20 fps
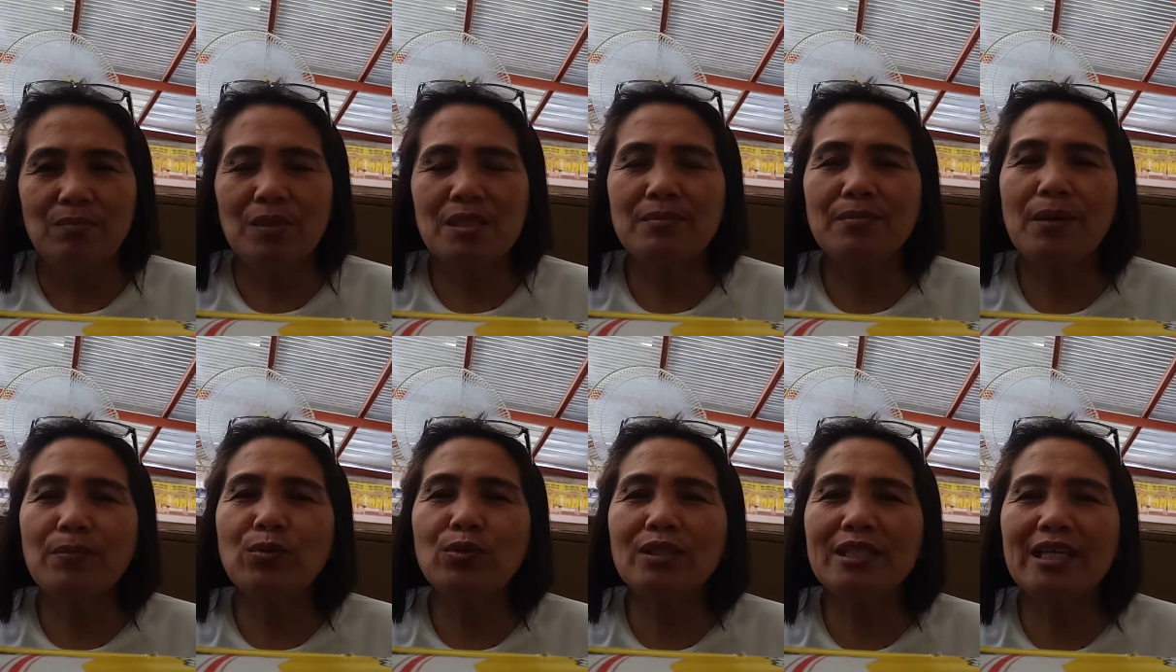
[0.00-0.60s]
mas
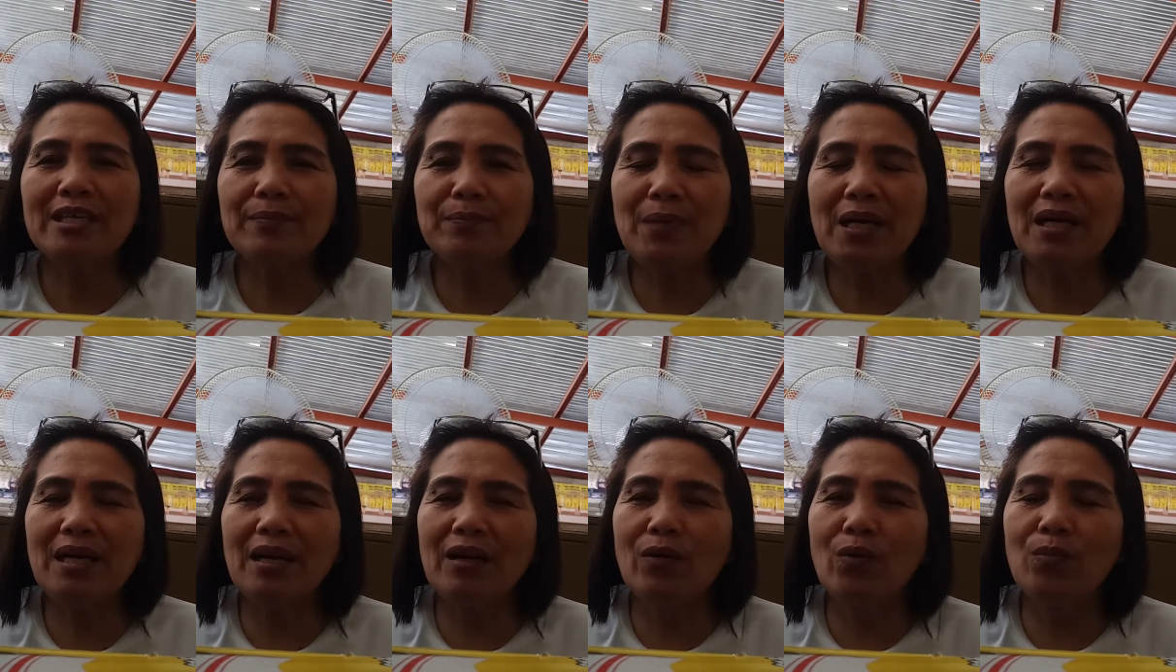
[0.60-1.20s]
mabuting
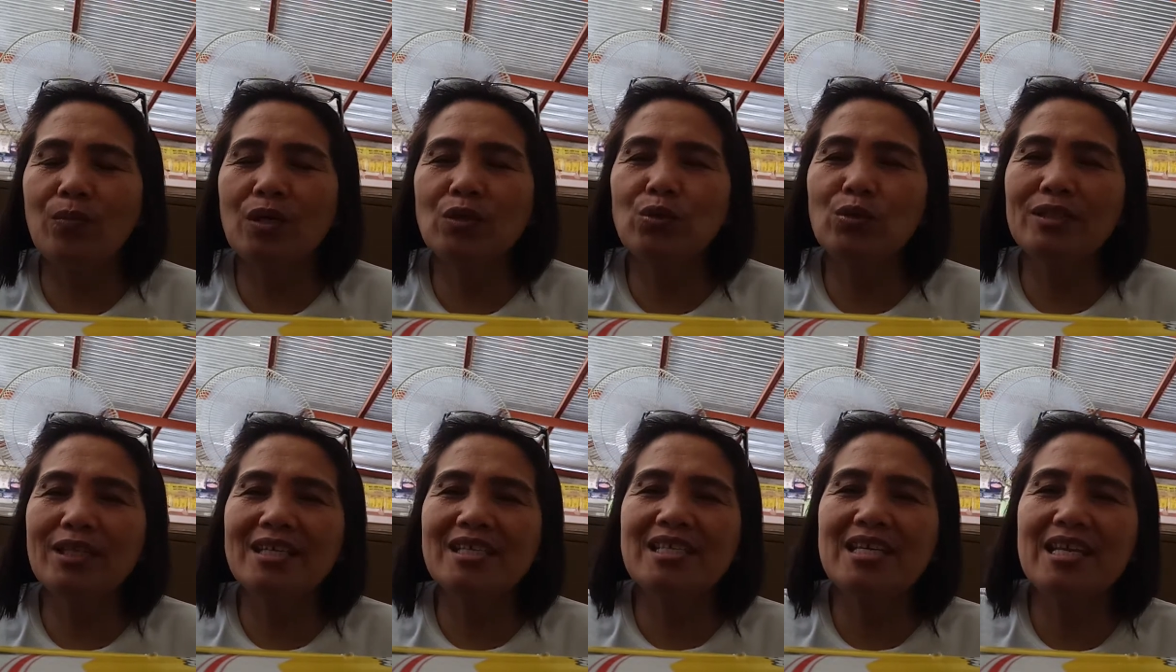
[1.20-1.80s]
pa nga kung
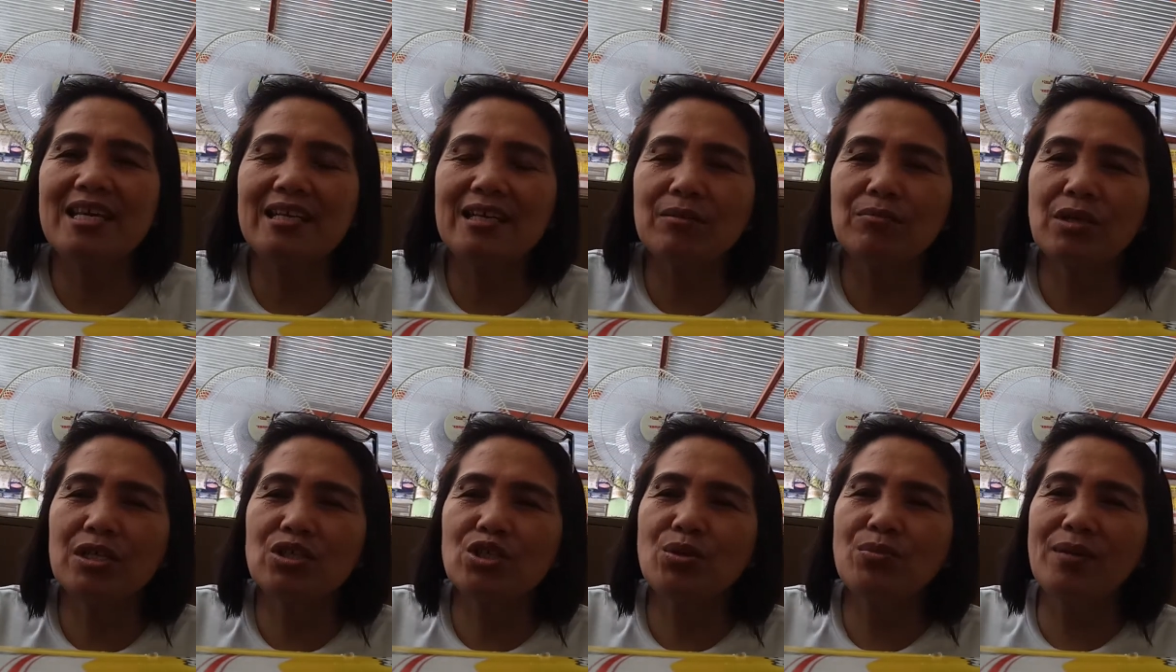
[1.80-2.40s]
magutang sila ng
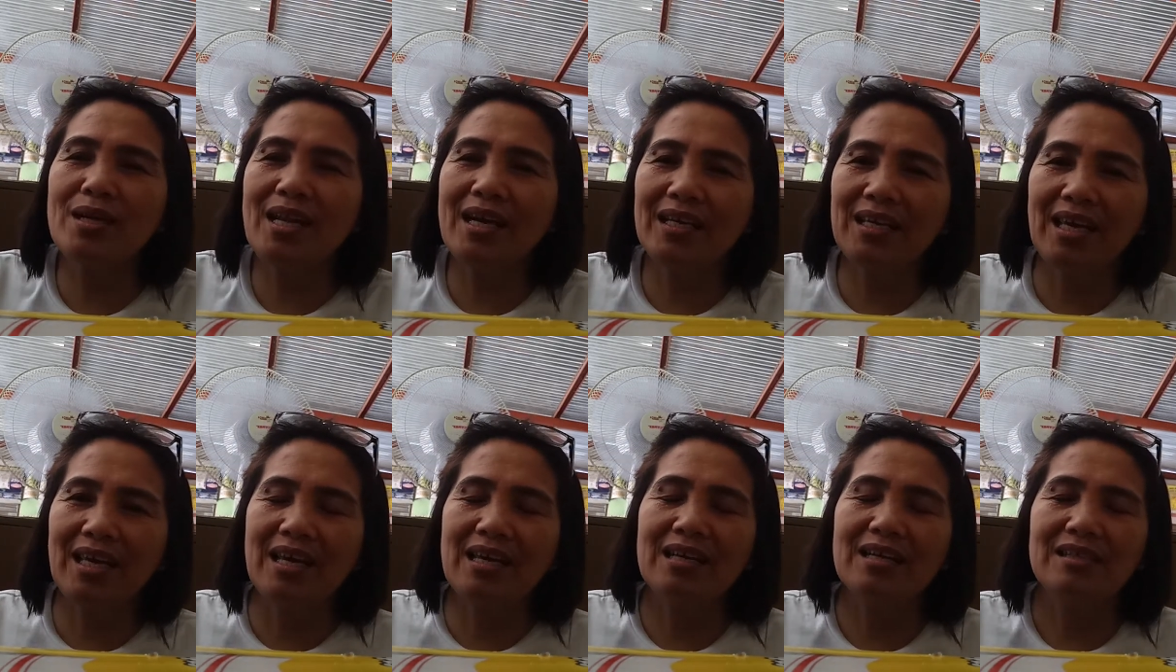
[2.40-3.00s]
medyo
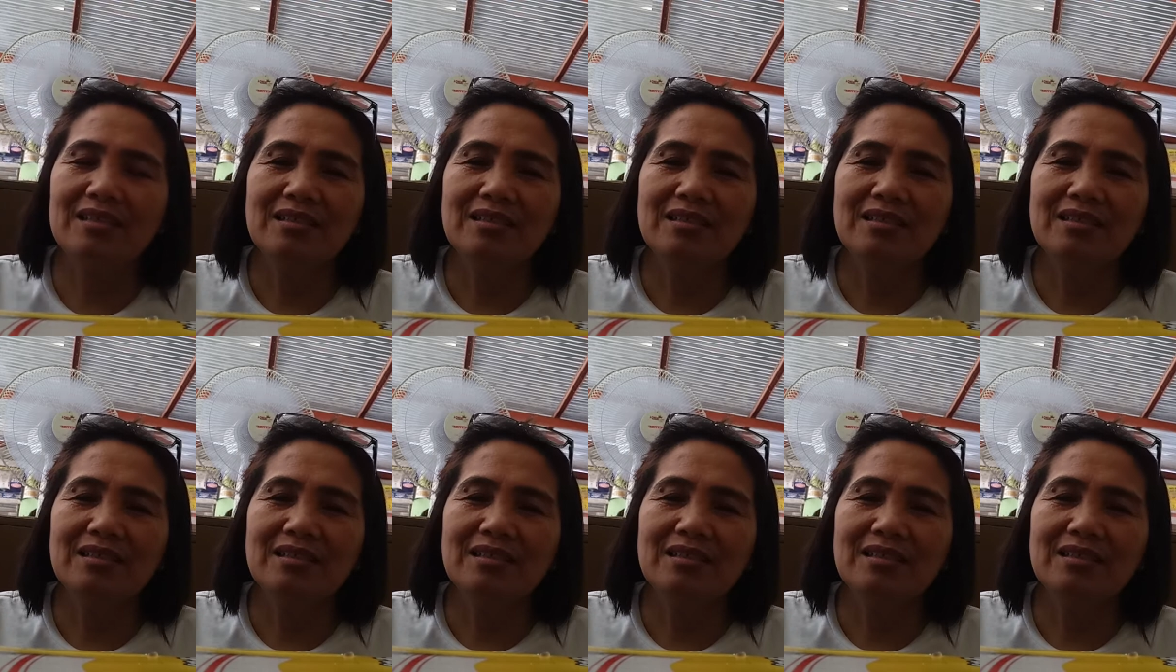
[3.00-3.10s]
malaki